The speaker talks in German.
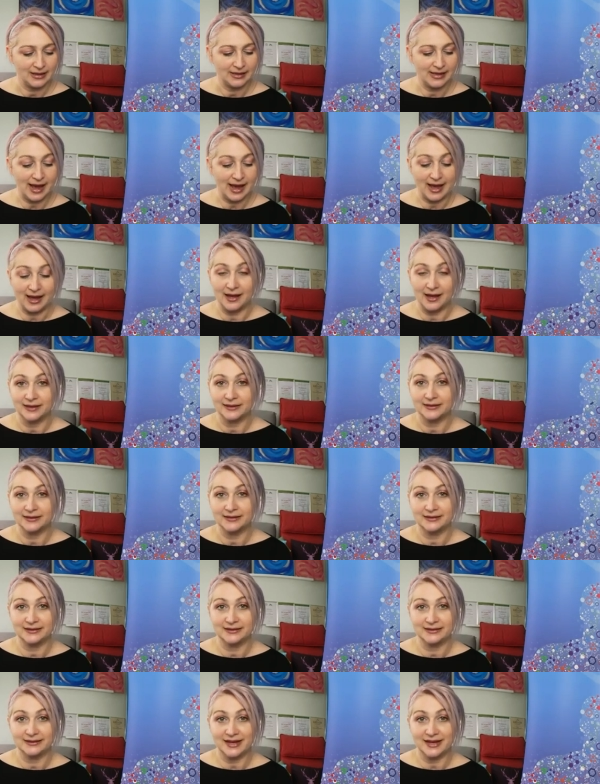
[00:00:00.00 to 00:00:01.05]
Ja,
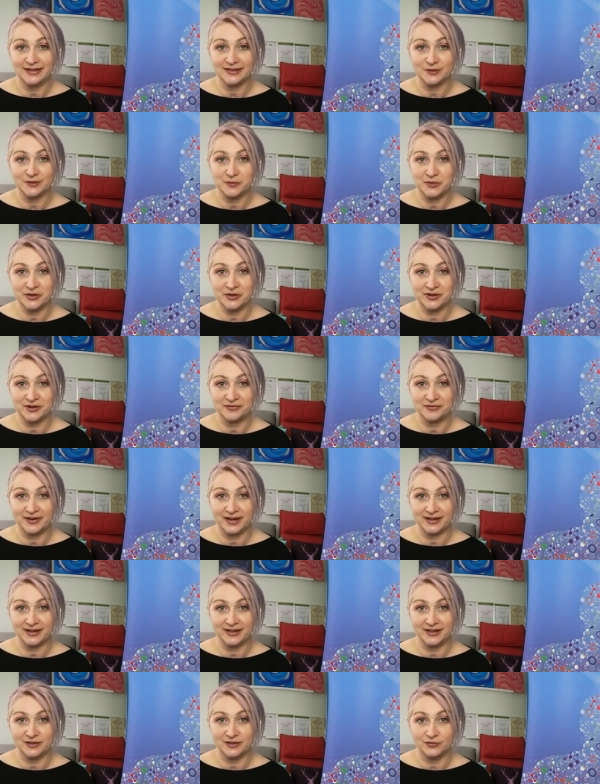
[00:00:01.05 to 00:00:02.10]
das
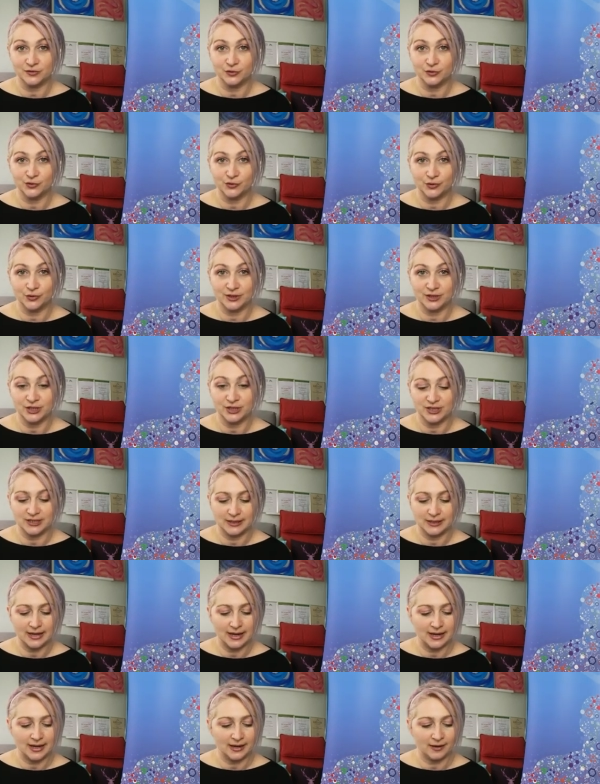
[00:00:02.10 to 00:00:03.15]
Purify Kit von
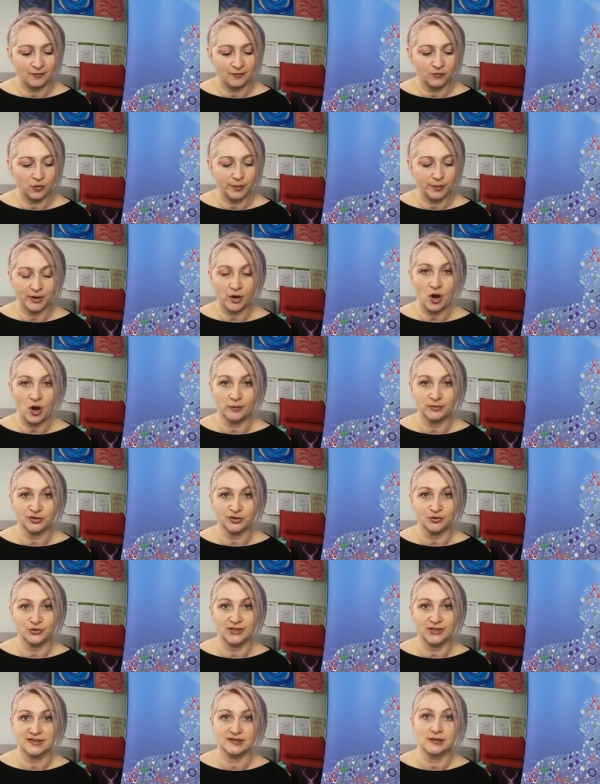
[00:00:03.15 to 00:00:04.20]
Synergy. Äh, wo
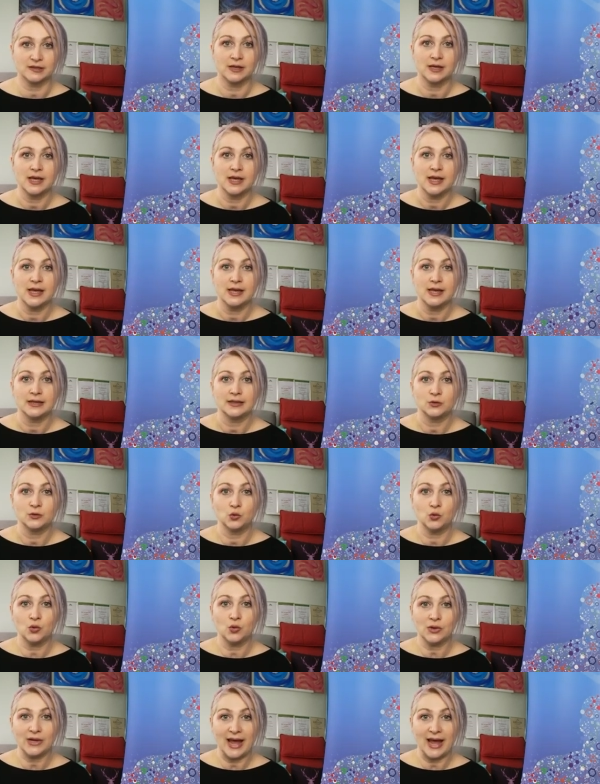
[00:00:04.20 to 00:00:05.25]
bekommst du das?
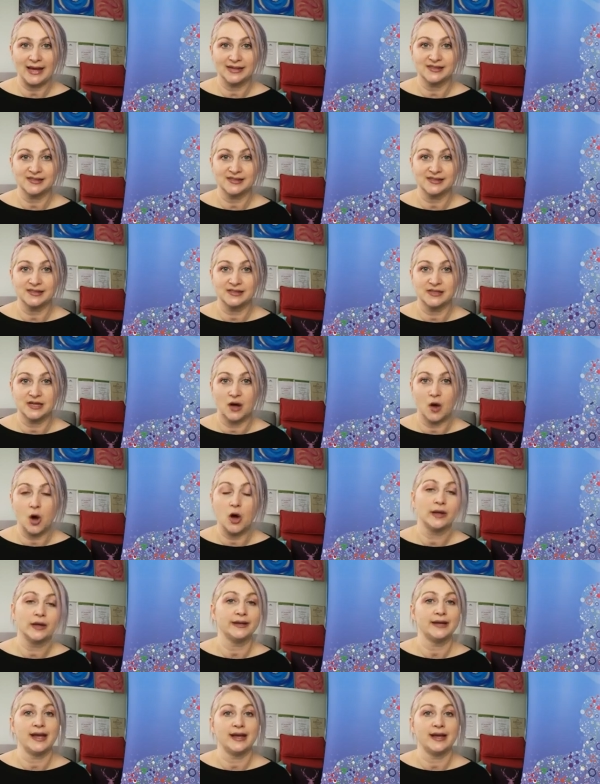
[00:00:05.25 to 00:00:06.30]
Du kannst es dir
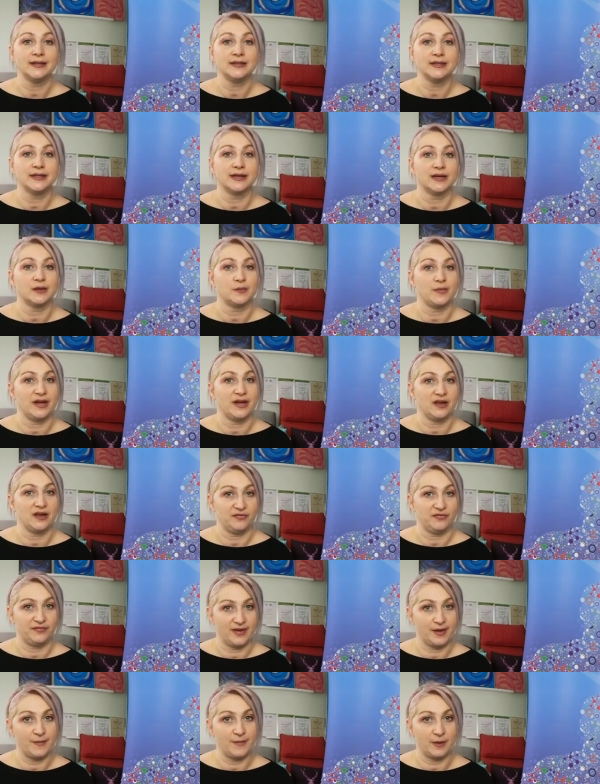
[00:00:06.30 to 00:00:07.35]
online direkt bei der
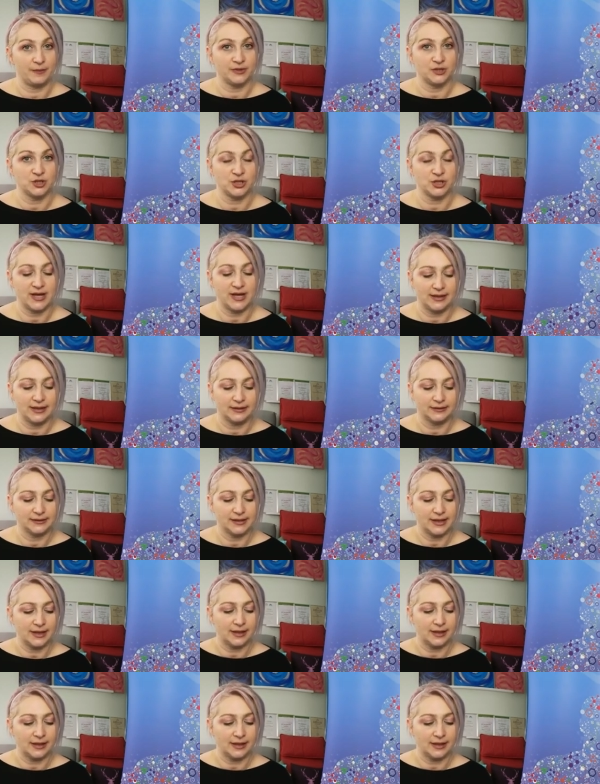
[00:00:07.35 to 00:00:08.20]
Firma bestellen.